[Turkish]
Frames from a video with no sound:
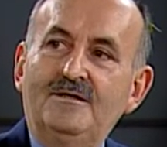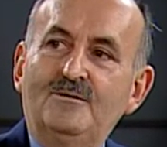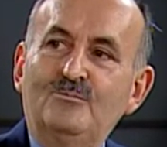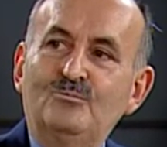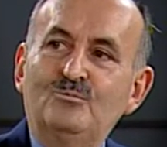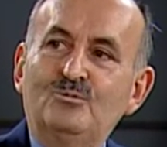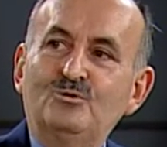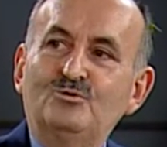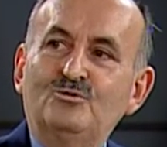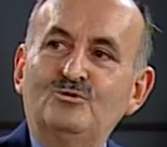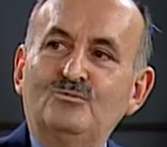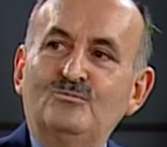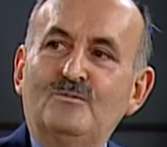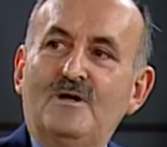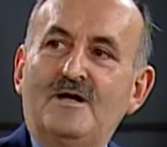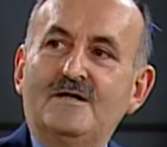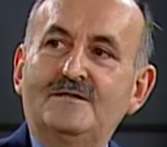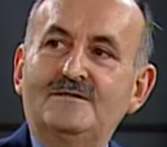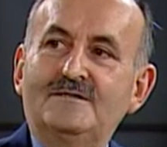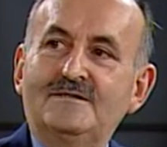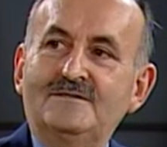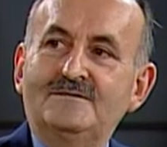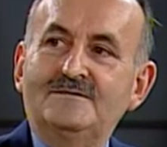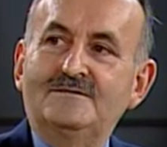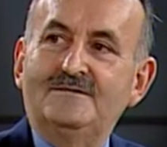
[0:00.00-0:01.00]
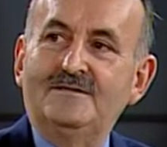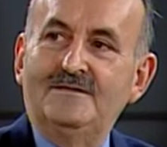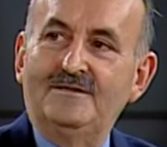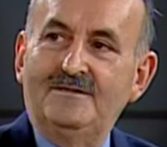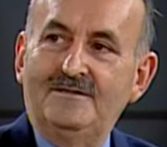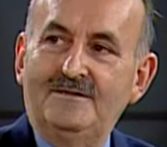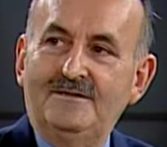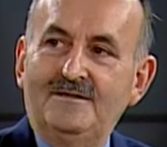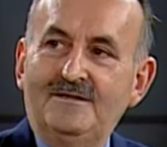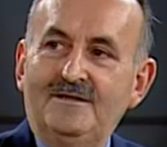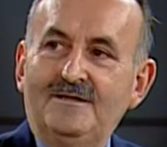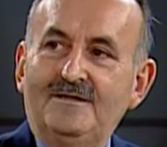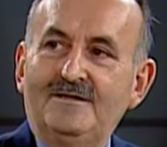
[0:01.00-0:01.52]
bu
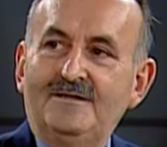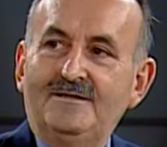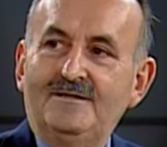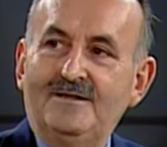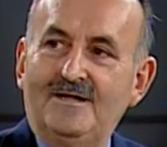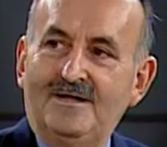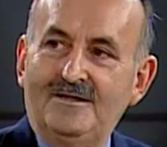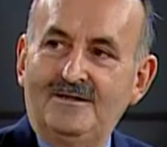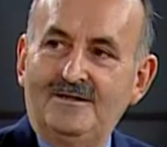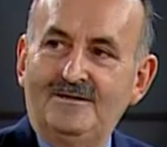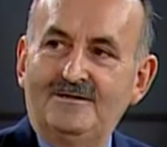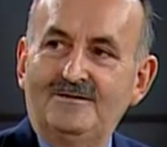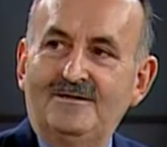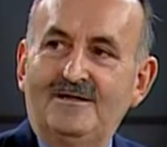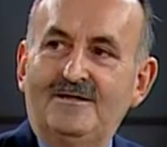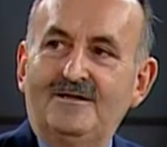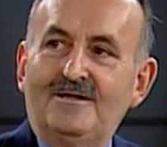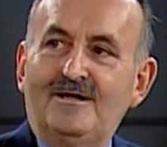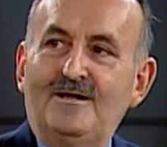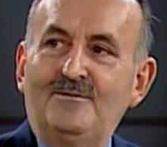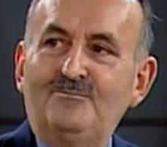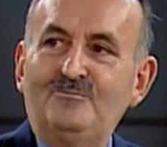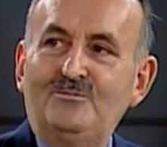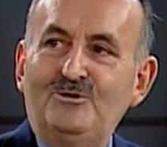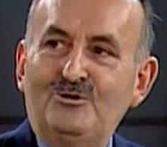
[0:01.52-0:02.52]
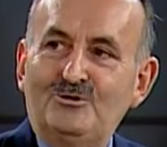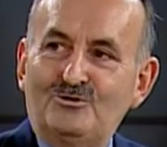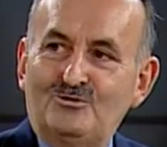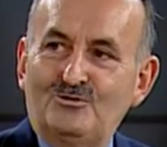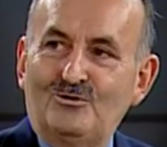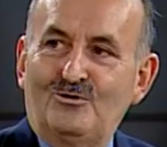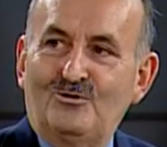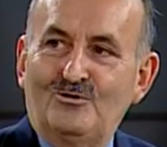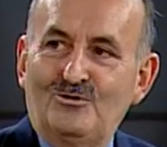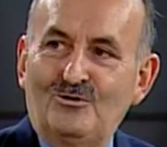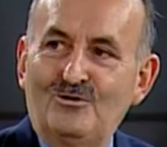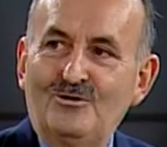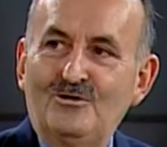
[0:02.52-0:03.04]
cumartesi yayınlanan
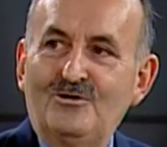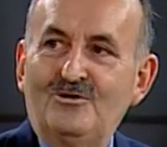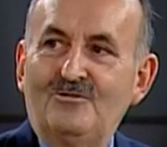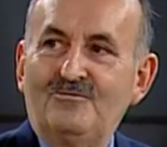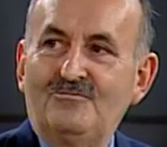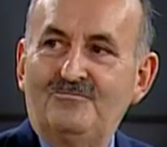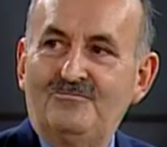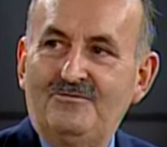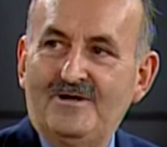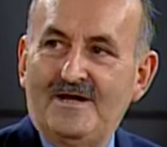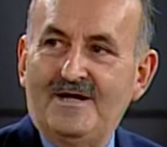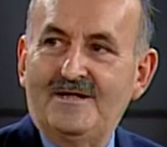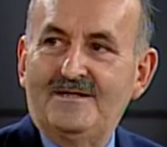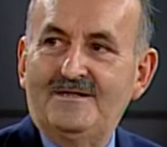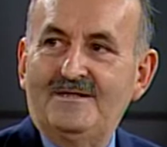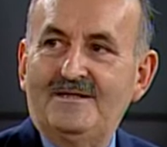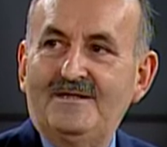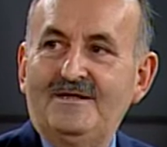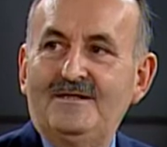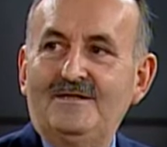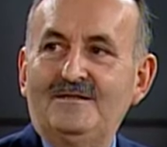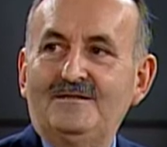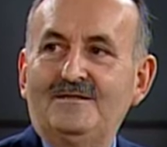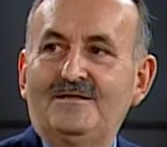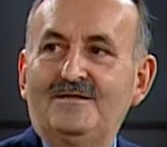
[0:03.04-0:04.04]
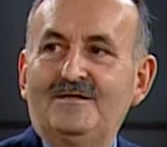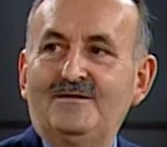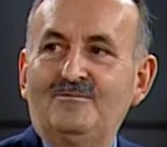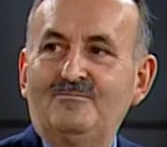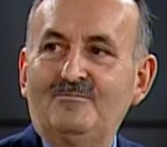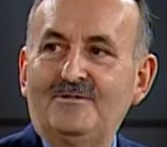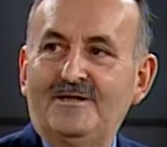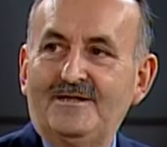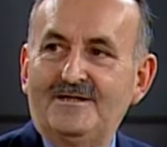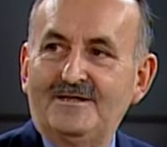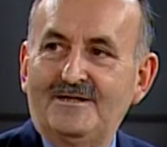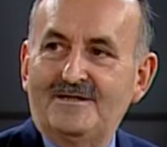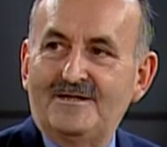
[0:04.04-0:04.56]
birçok vergi
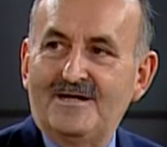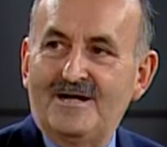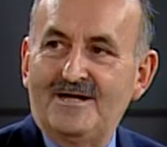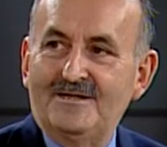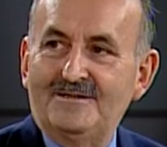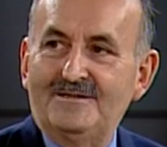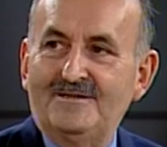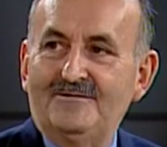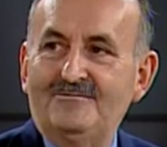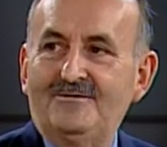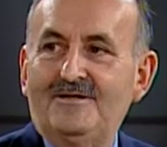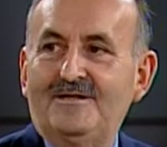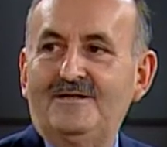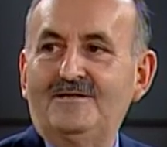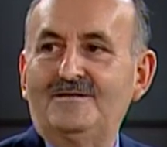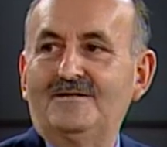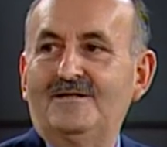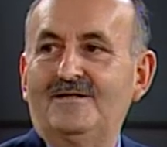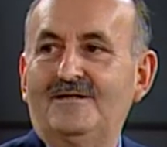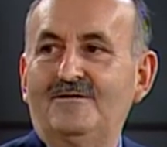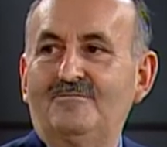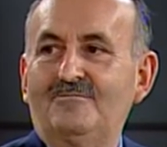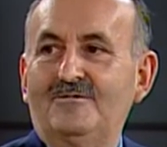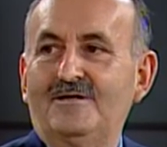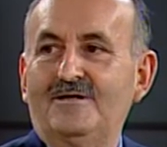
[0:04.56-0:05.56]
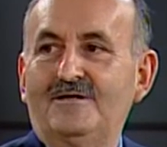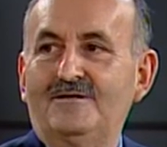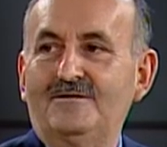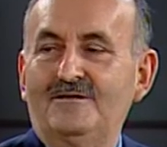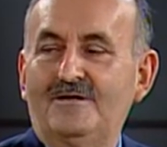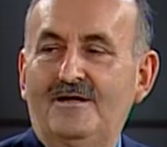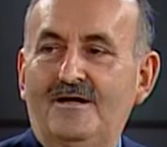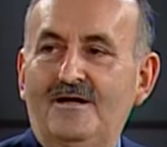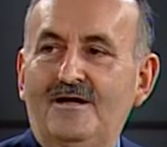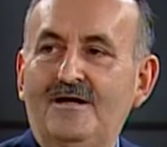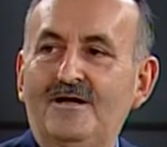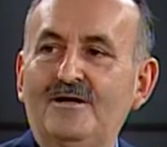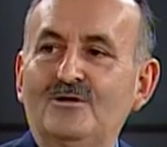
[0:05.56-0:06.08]
indirimleri, KDV
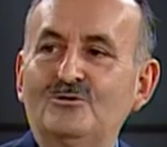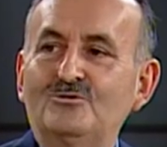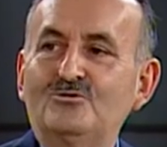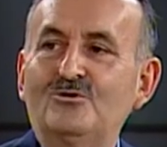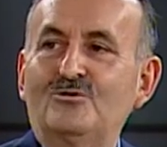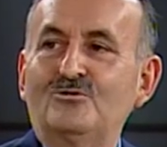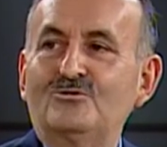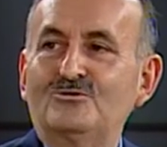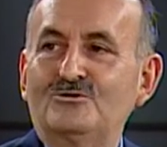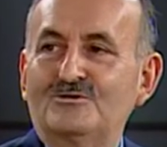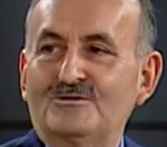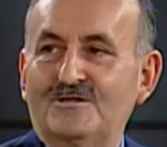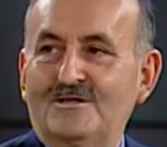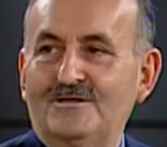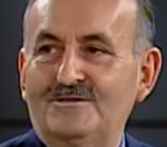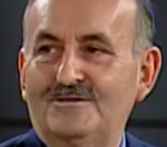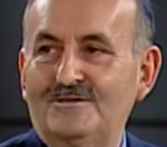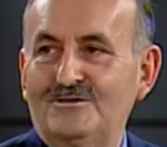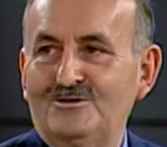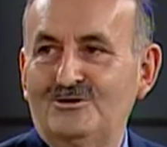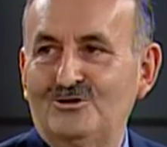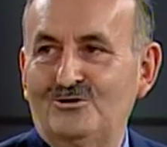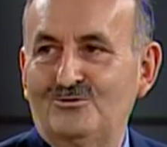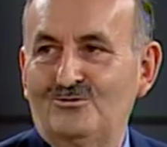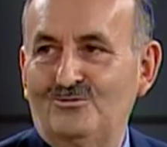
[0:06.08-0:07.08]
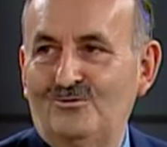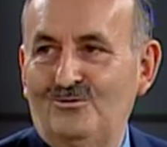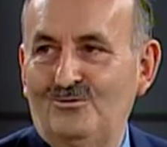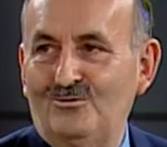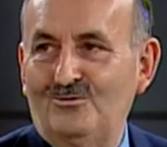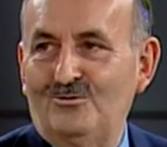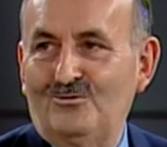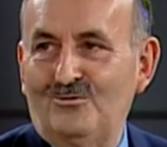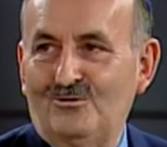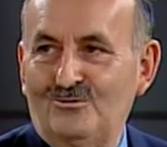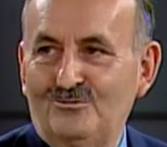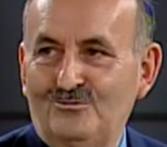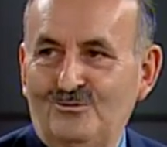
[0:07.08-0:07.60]
indirimlerinde çok stratejik rolü
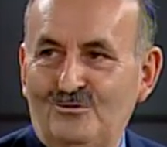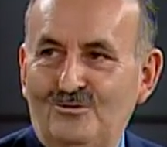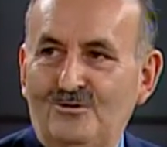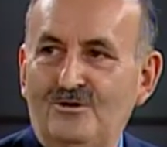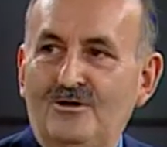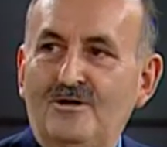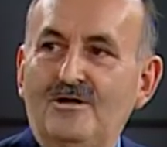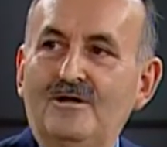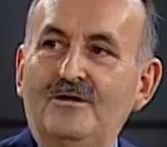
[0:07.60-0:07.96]
oldu.